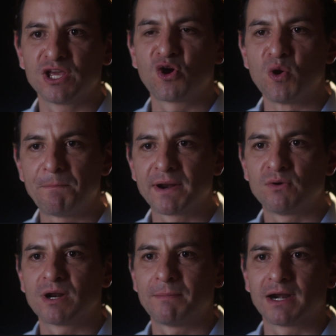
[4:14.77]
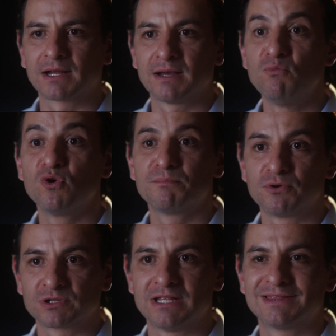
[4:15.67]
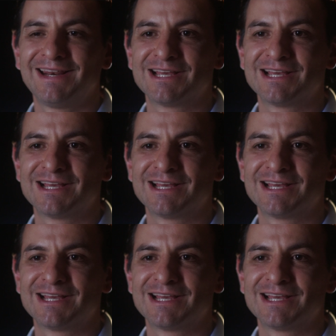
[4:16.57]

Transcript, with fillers: y compra una marca muy importante en